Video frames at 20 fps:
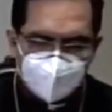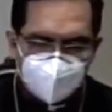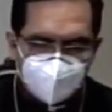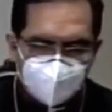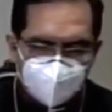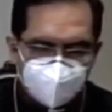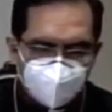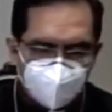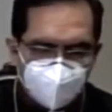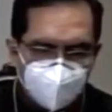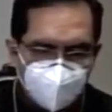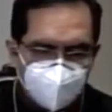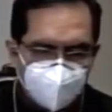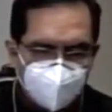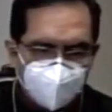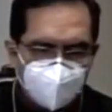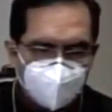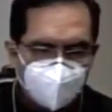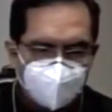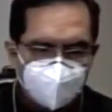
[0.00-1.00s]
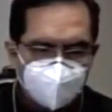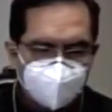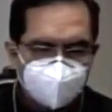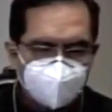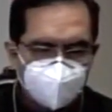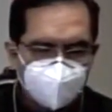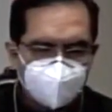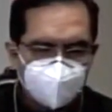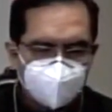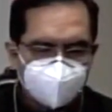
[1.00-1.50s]
de la política de
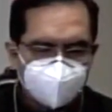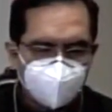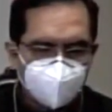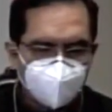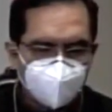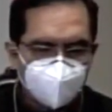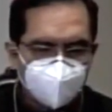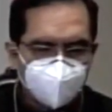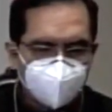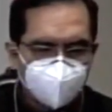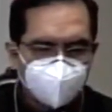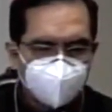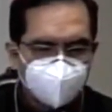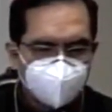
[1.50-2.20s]
esta nación